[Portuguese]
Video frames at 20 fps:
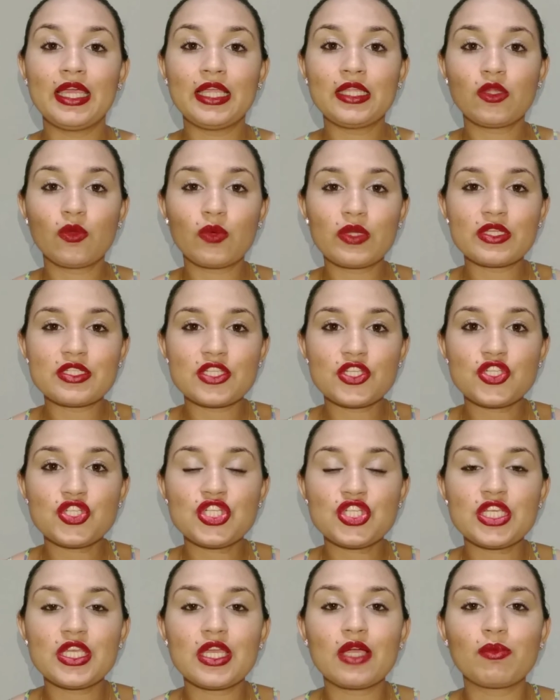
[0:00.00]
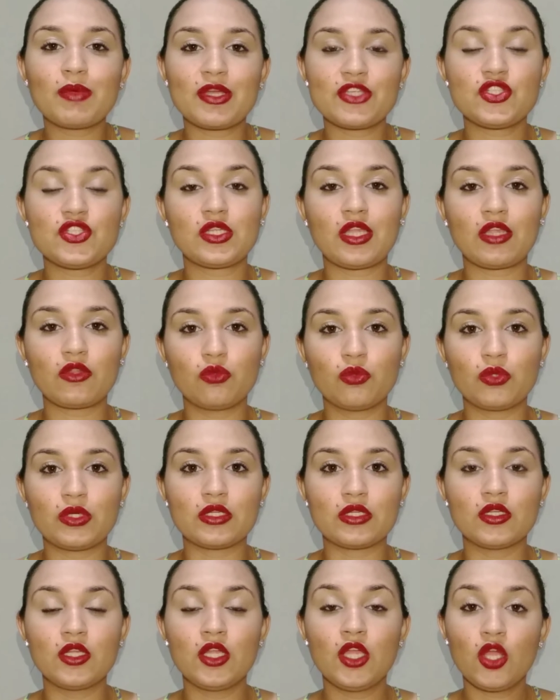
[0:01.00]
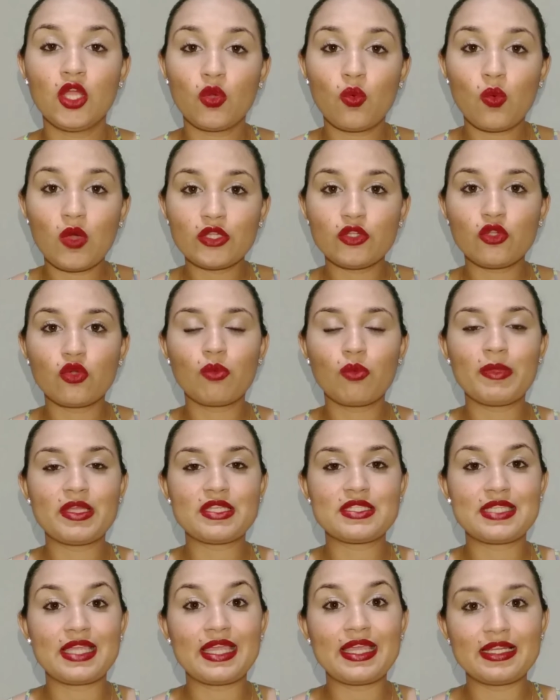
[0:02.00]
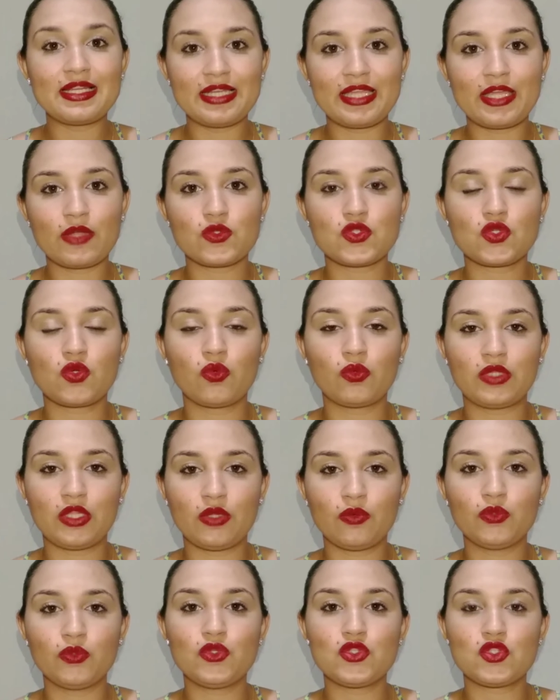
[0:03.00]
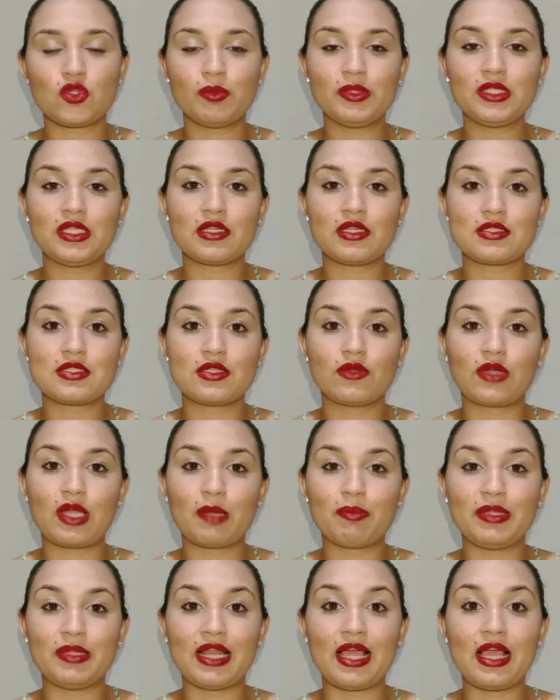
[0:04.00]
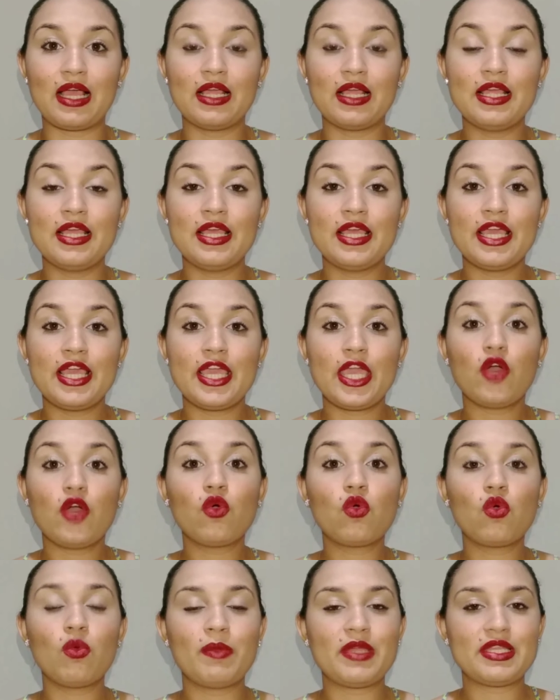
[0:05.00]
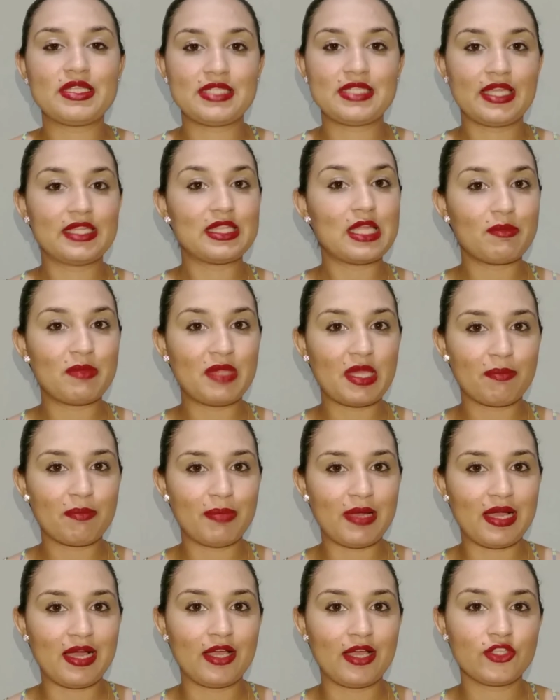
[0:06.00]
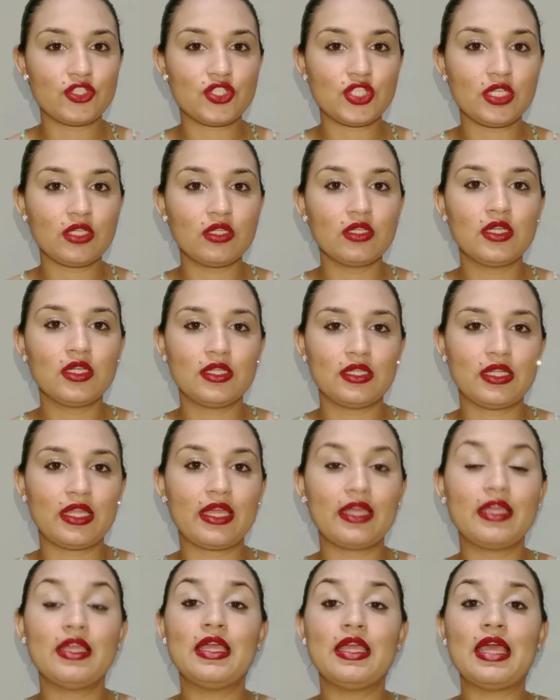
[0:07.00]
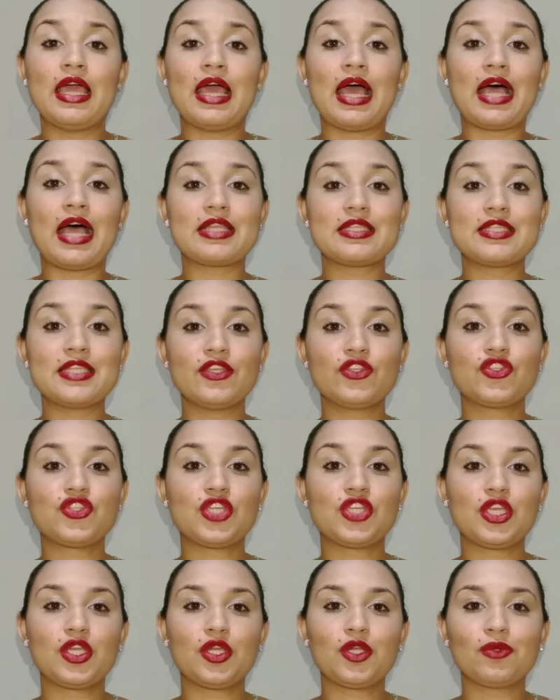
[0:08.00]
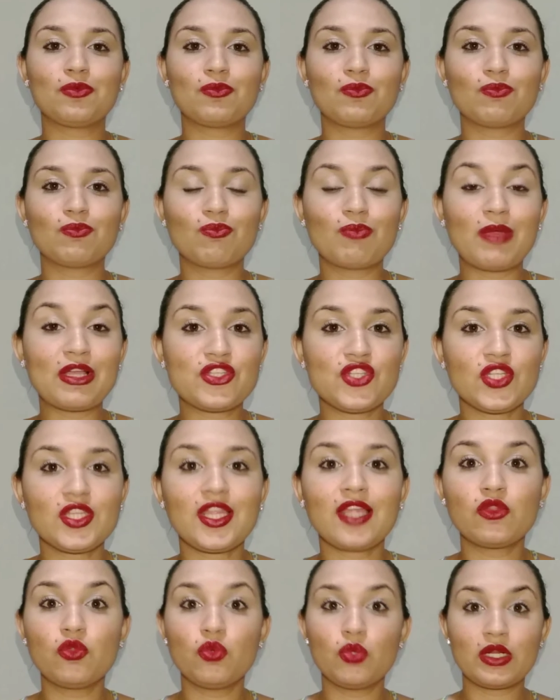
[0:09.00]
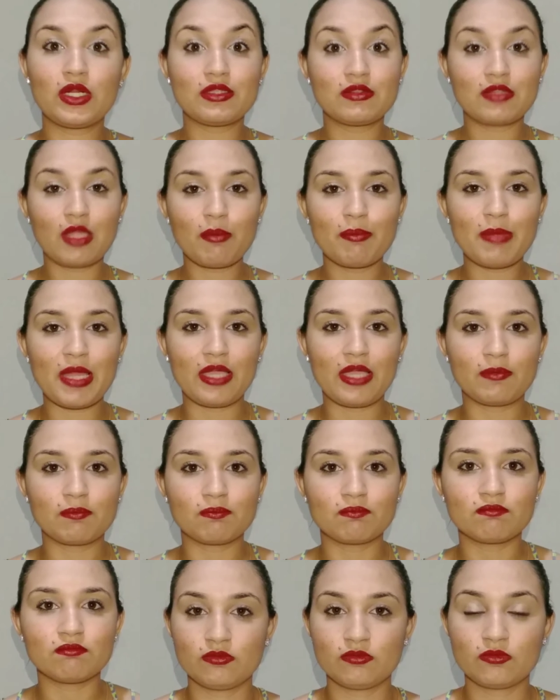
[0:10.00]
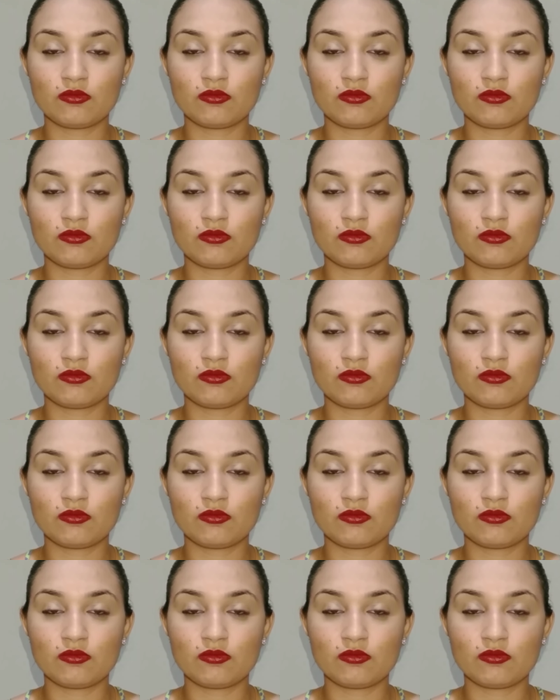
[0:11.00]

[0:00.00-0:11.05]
Então existia uma ditadura. Quando eu comecei a ler os conteúdos sobre transição capilar, eu comecei da minha parte, né, a sentir uma ditadura também.